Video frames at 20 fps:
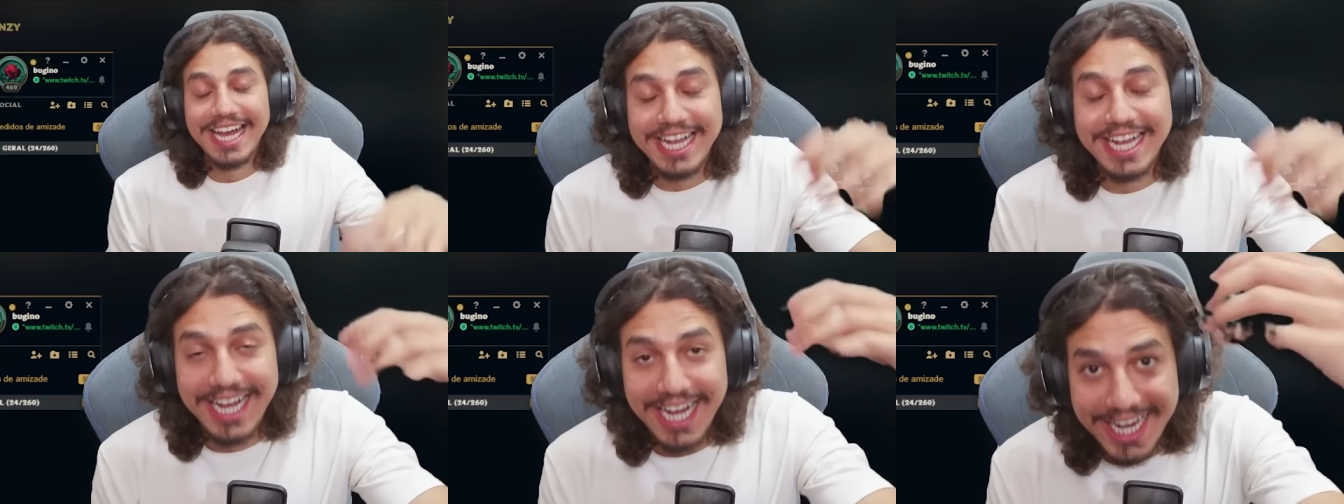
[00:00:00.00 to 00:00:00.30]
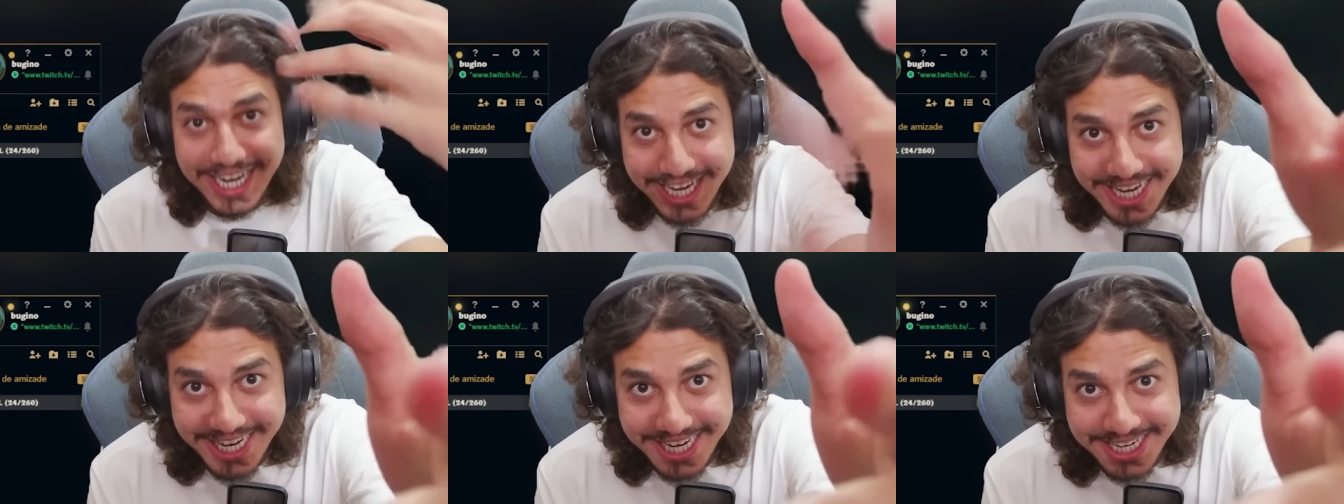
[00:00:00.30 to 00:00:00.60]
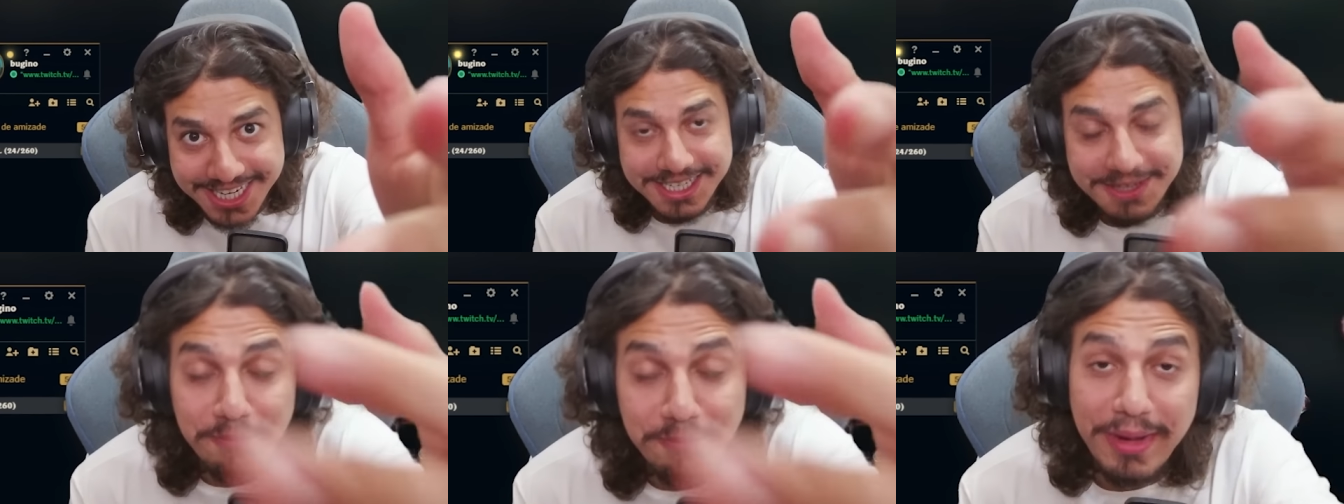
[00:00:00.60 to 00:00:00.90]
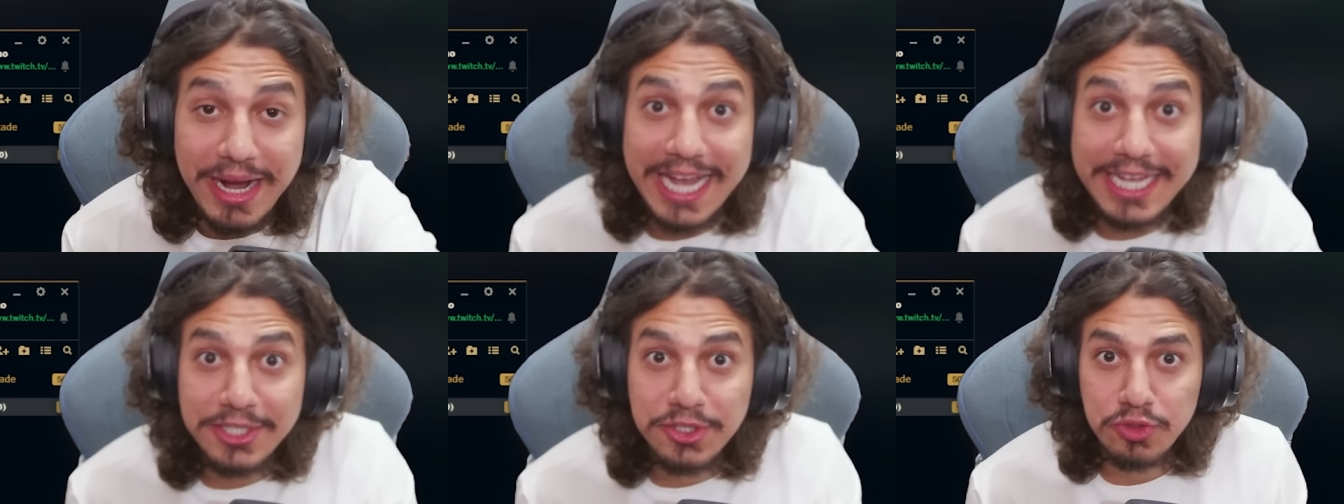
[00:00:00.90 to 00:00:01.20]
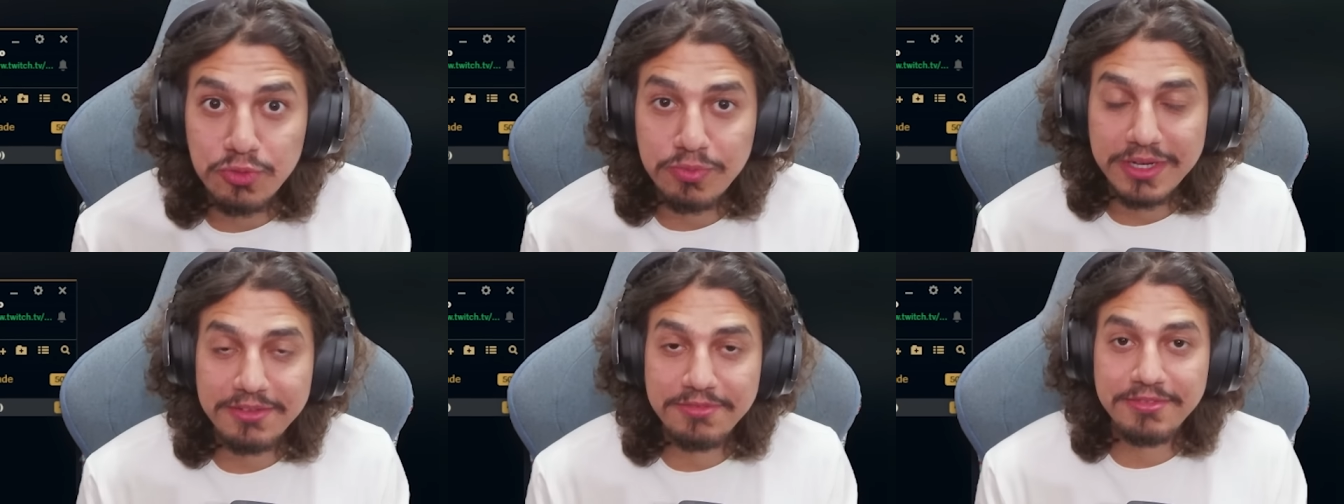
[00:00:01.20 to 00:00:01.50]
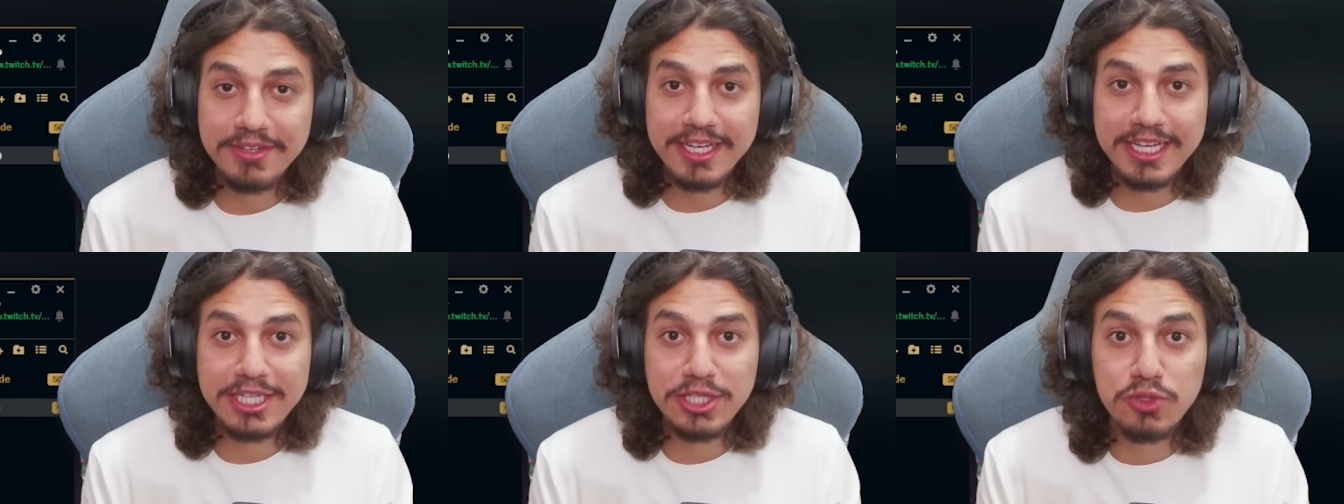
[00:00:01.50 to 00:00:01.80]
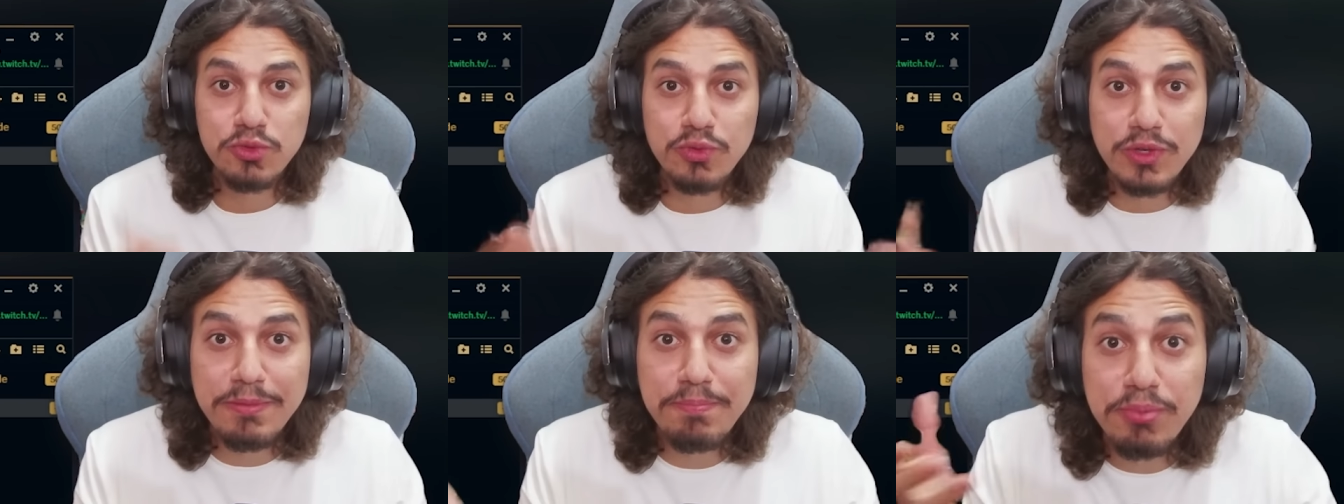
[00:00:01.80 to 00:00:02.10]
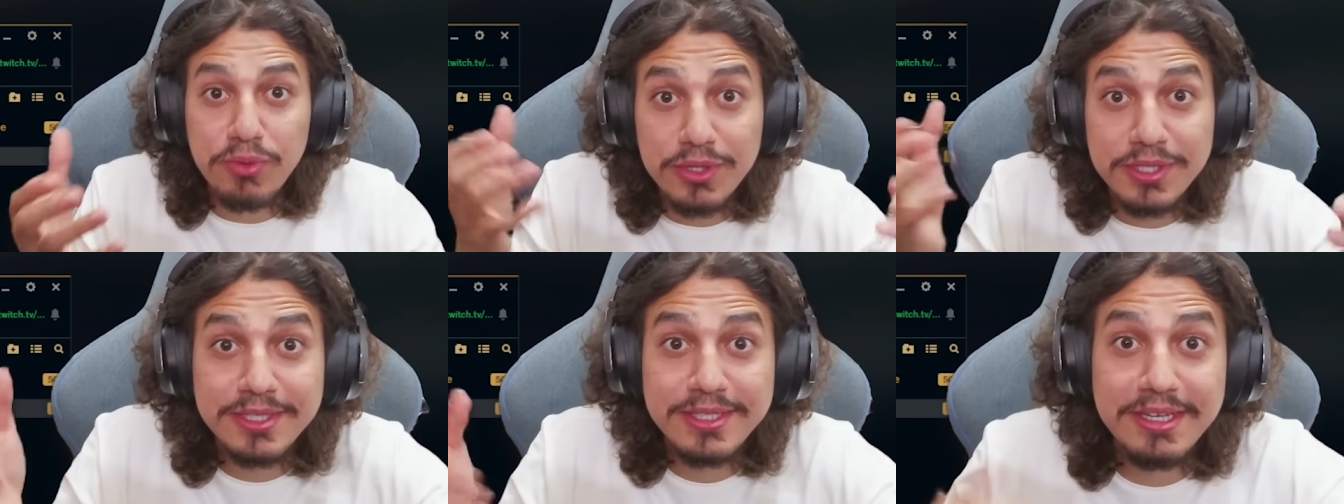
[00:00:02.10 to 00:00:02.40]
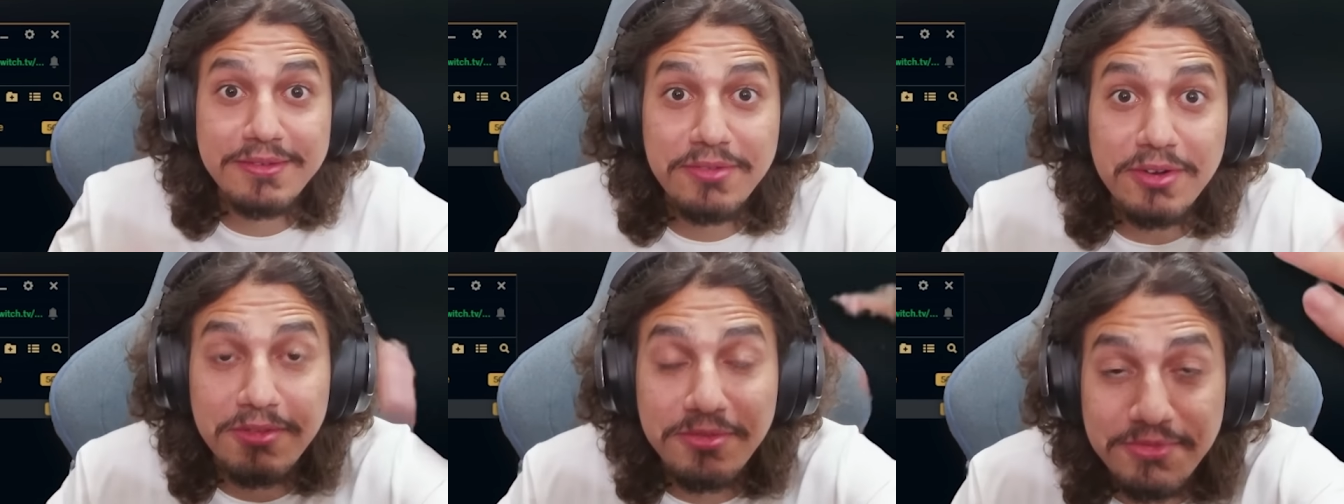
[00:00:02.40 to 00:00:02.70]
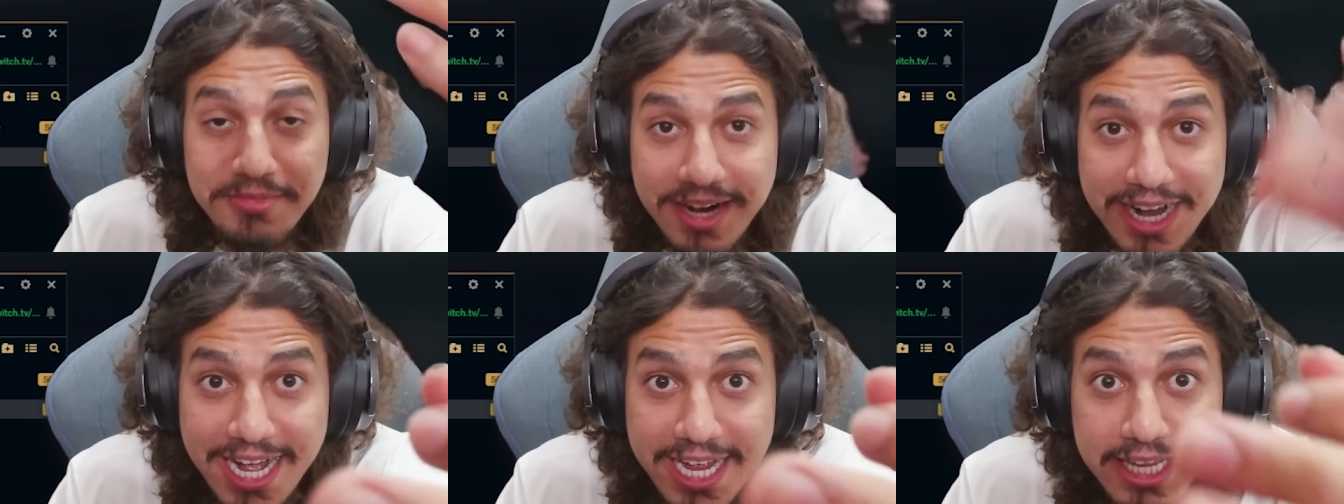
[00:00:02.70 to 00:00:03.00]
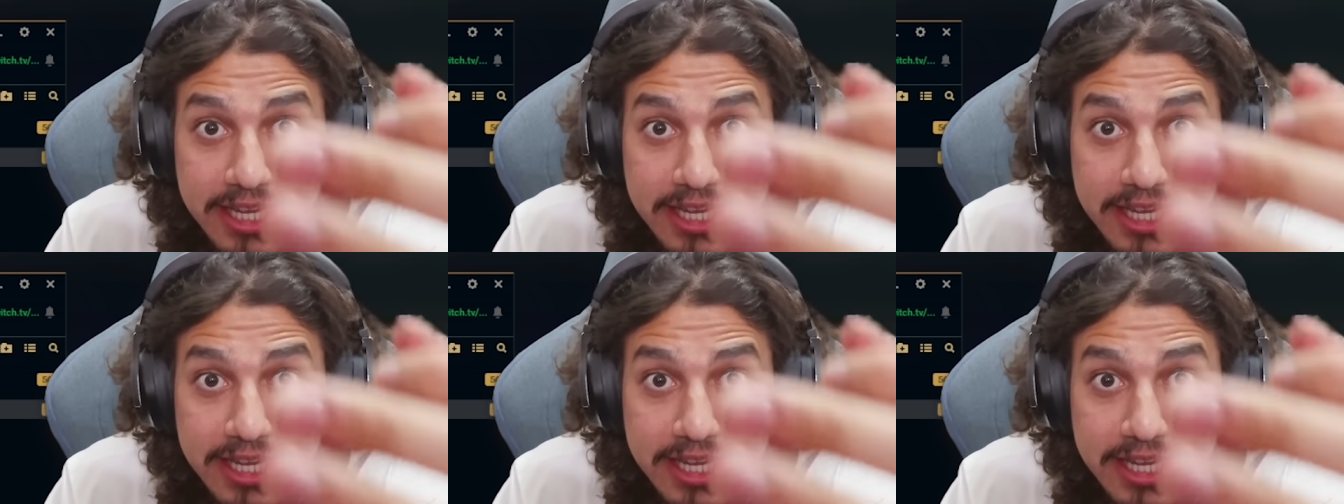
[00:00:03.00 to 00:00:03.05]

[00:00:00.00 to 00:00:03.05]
Galera, mais uma vez, o impossível vai